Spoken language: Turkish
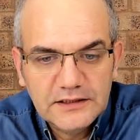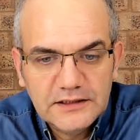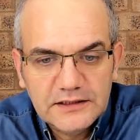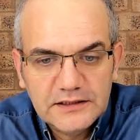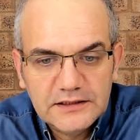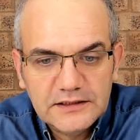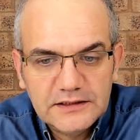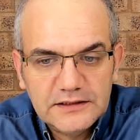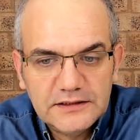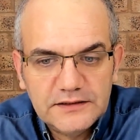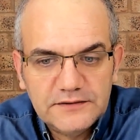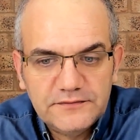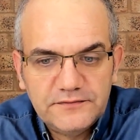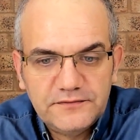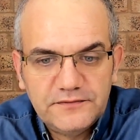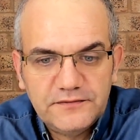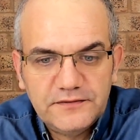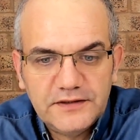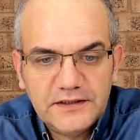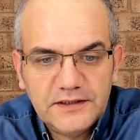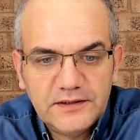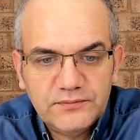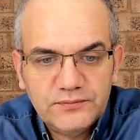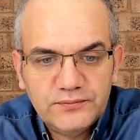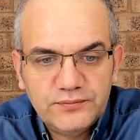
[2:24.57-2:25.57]
ee,
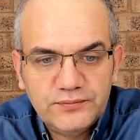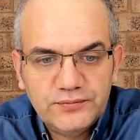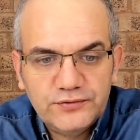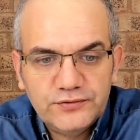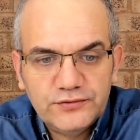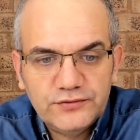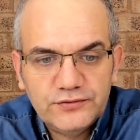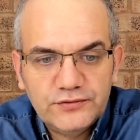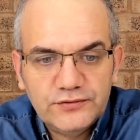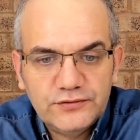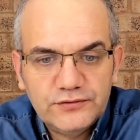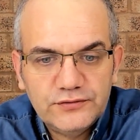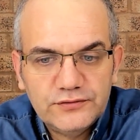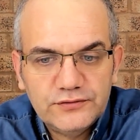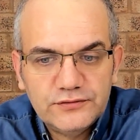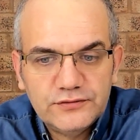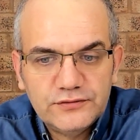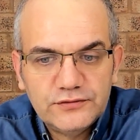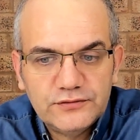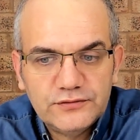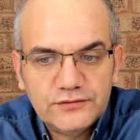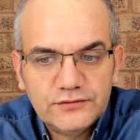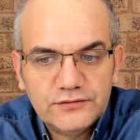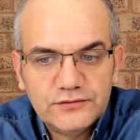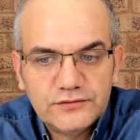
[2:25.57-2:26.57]
ve
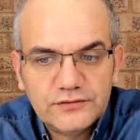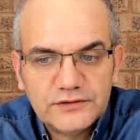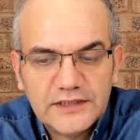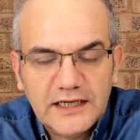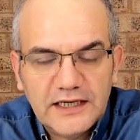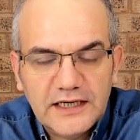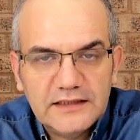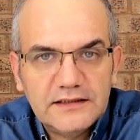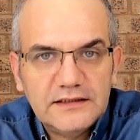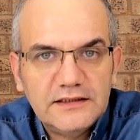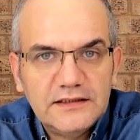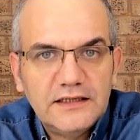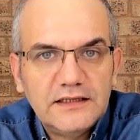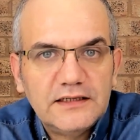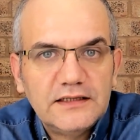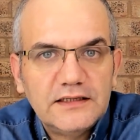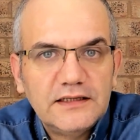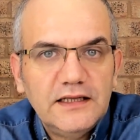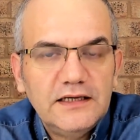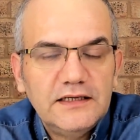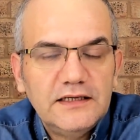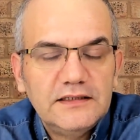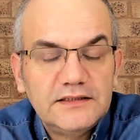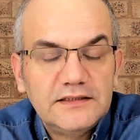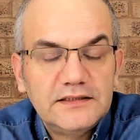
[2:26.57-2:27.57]
bu kendilerine
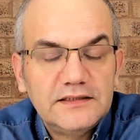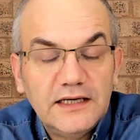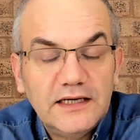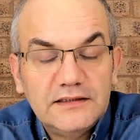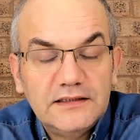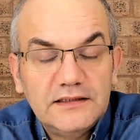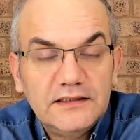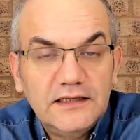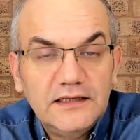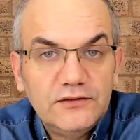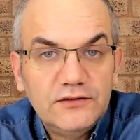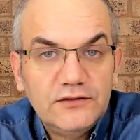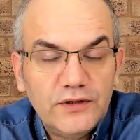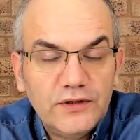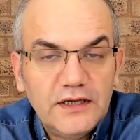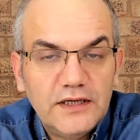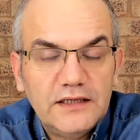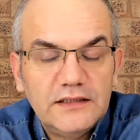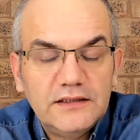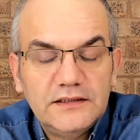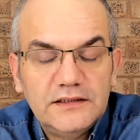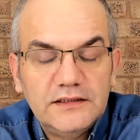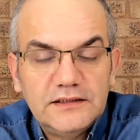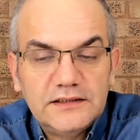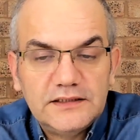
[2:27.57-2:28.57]
e, kendine döne
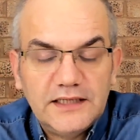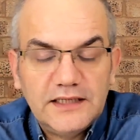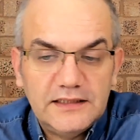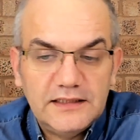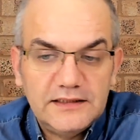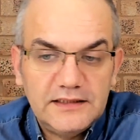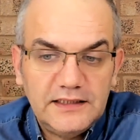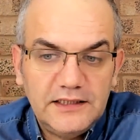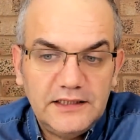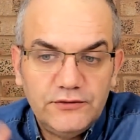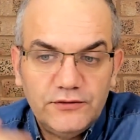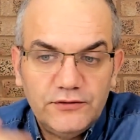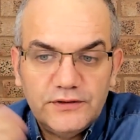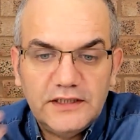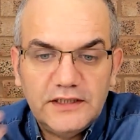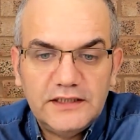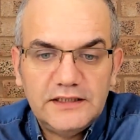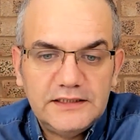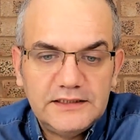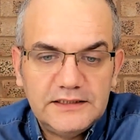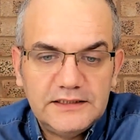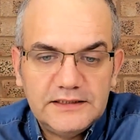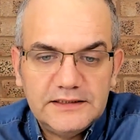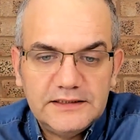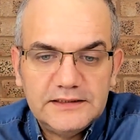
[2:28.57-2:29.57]
e, kendine
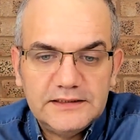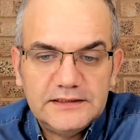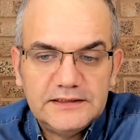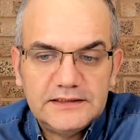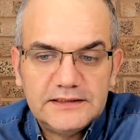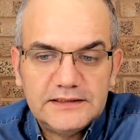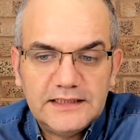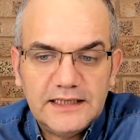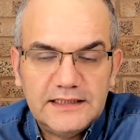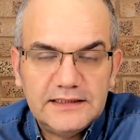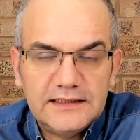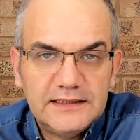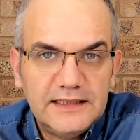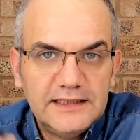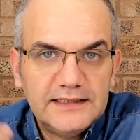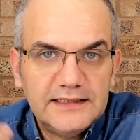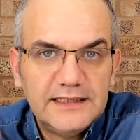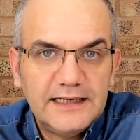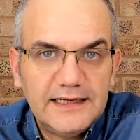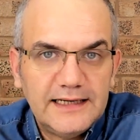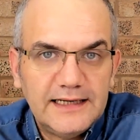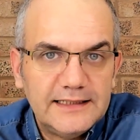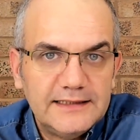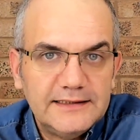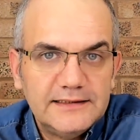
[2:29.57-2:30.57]
yönelik e, kendine
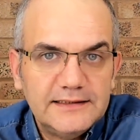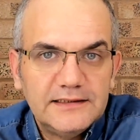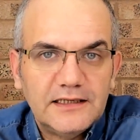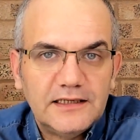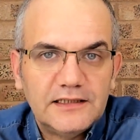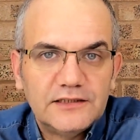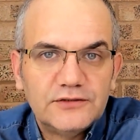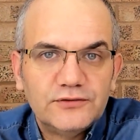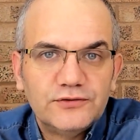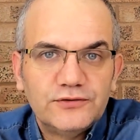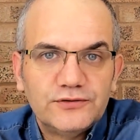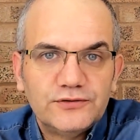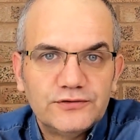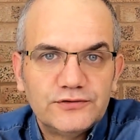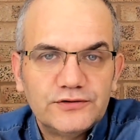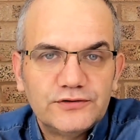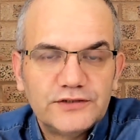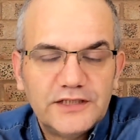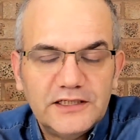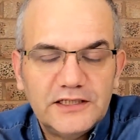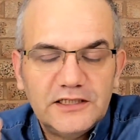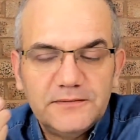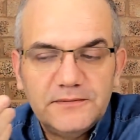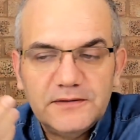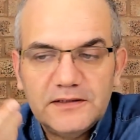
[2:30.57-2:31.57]
gelen daha doğrusu
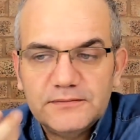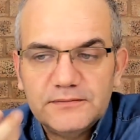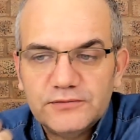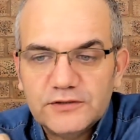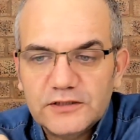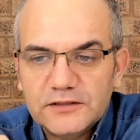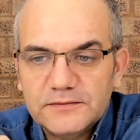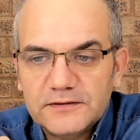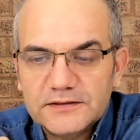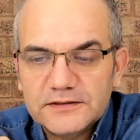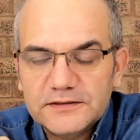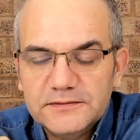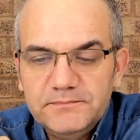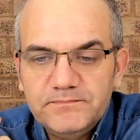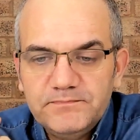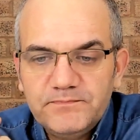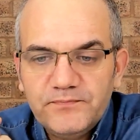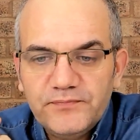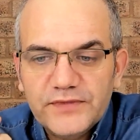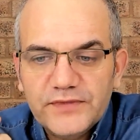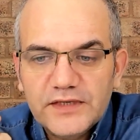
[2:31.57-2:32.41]
kelimeyi bulamadım.